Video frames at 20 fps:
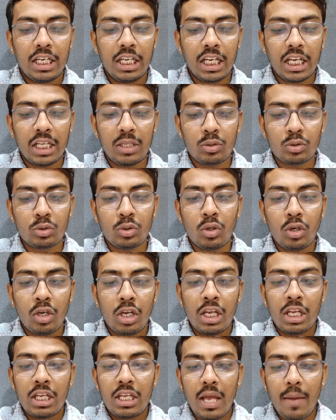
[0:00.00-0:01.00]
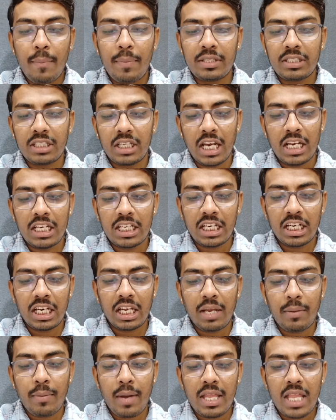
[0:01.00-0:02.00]
ठीक है दोस्तों यहाँ पर स्लाइड
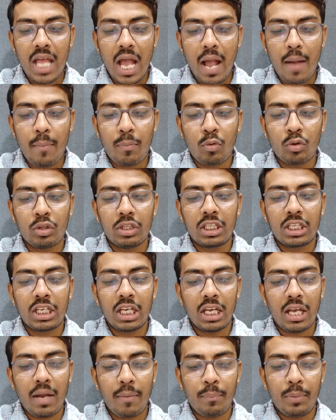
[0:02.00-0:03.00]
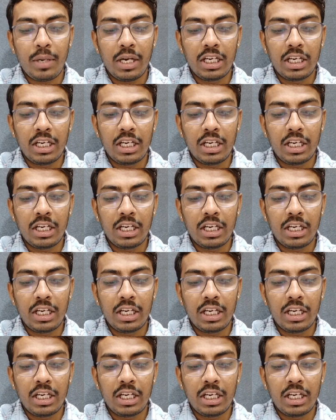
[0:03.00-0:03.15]
करने के बाद आपको दिखेगा